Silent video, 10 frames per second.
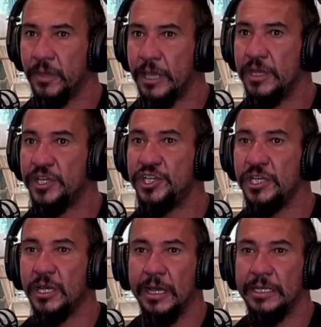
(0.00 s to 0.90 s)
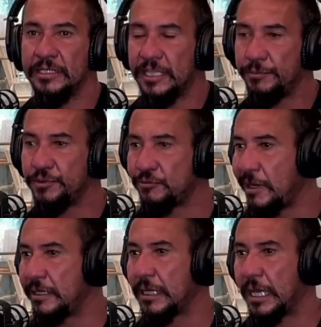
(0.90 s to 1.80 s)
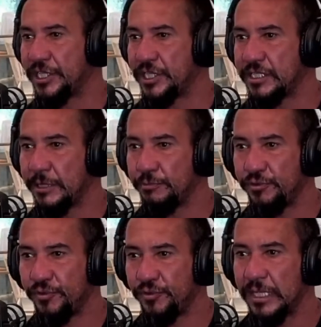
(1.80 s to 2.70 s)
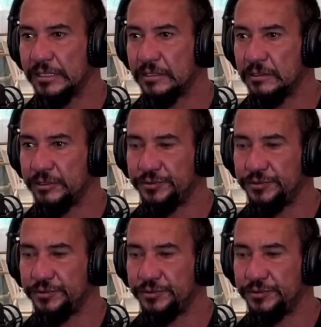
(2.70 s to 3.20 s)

remetia a esse tempo de qualidade, a esse tempo de férias. Uhum.